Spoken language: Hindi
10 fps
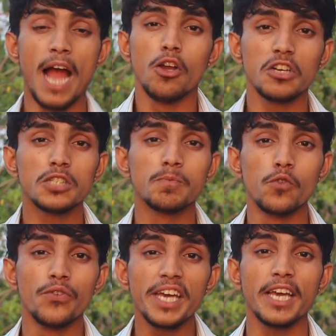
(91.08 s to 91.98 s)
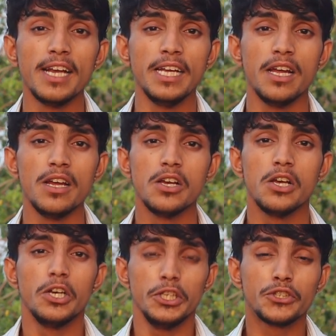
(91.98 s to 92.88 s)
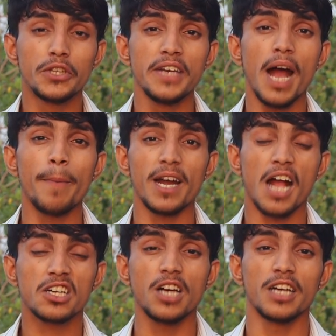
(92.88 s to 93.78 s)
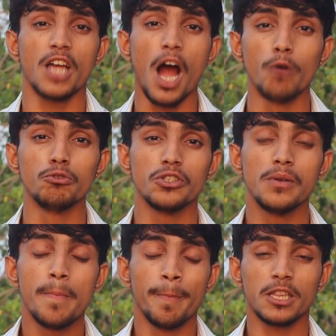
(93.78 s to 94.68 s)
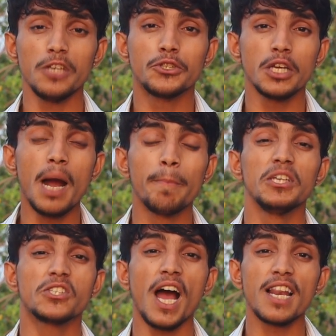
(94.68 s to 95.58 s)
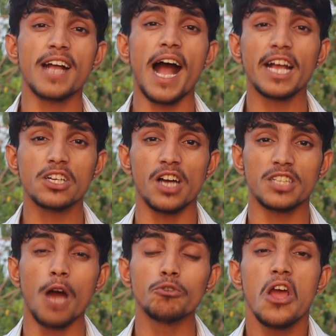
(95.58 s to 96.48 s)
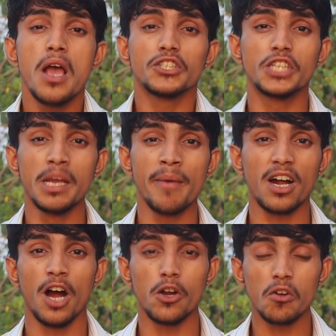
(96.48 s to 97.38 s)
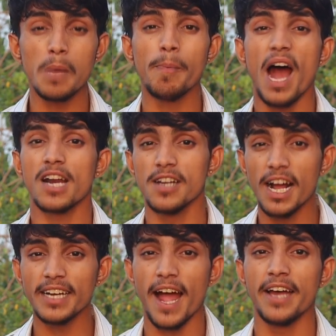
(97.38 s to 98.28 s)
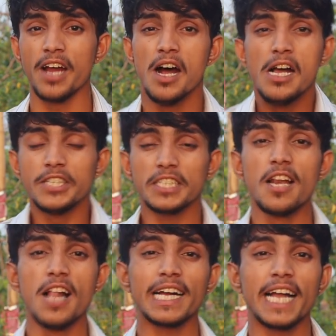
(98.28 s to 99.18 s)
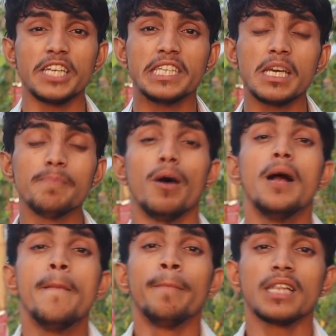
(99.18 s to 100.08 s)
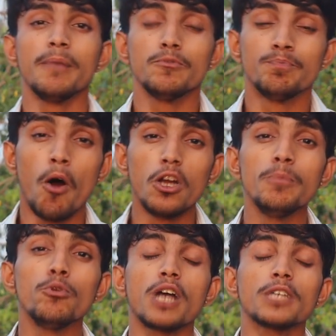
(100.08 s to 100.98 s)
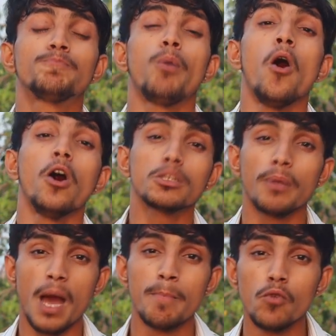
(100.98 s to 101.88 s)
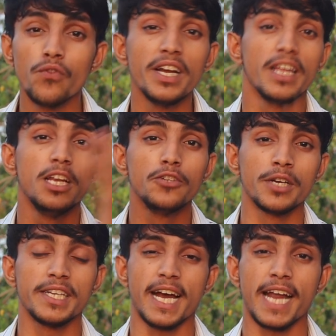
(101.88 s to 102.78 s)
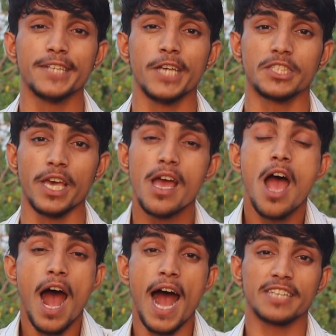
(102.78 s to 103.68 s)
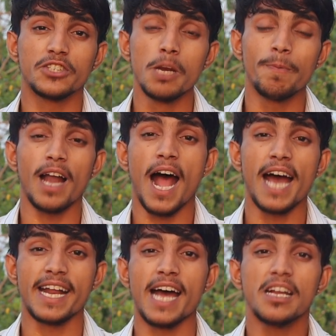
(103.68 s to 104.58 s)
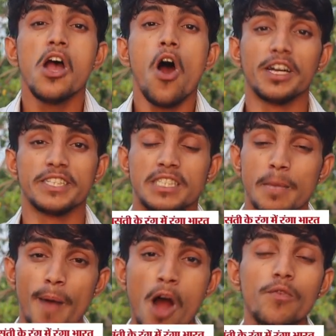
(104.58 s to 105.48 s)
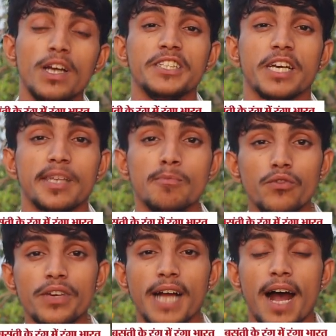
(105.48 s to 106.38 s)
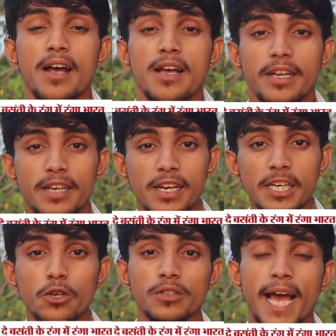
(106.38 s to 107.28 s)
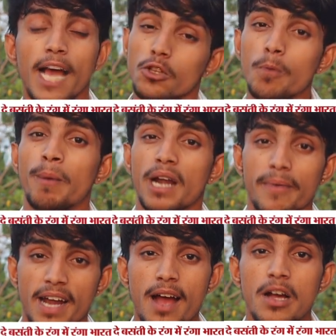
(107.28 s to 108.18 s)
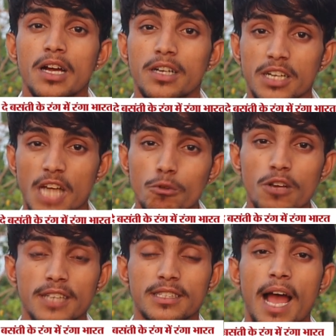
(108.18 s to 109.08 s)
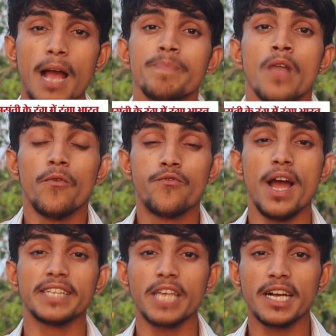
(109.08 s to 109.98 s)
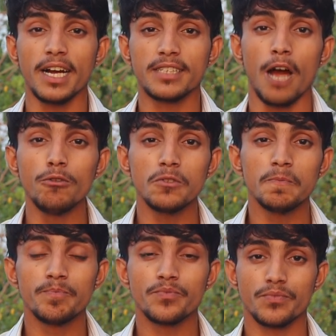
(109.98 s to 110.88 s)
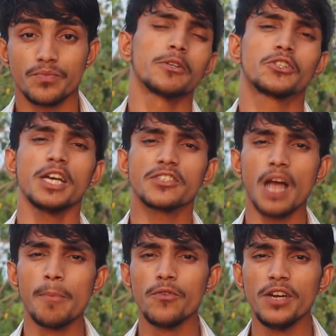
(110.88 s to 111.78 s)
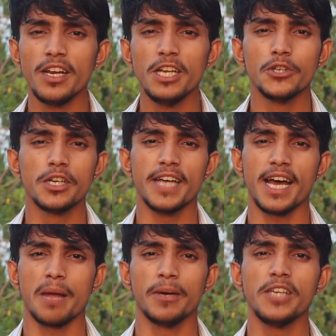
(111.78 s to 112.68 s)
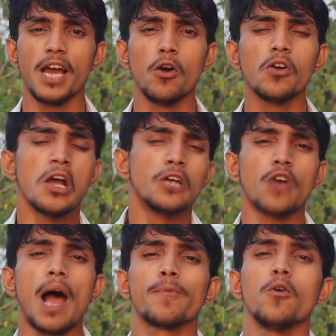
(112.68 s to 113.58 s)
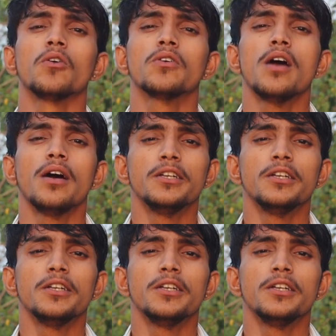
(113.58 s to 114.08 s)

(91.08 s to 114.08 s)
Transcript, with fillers: भाई लोग इस मूवी के लिए इतना बड़ा कट आउट मतलब इतना विशाल का है कट आउट सिनेमा घरों के बाहर लग रहा है ना जैसा लग रहा है जैसे कि ब, मतलब बॉलीवुड का बहुत बड़ा मूवी रिलीज होने जा रहा है जैसे आर ट्रिपल आर आर और जैसे बाहुबली जैसे मूवी का रिलीज होता है तो बड़ा बड़ा कटआउट लगता है वैसे कटआउट ज़बरदस्त का मूवी रिलीज होने जा रहा है भैया लोग तो आप लोग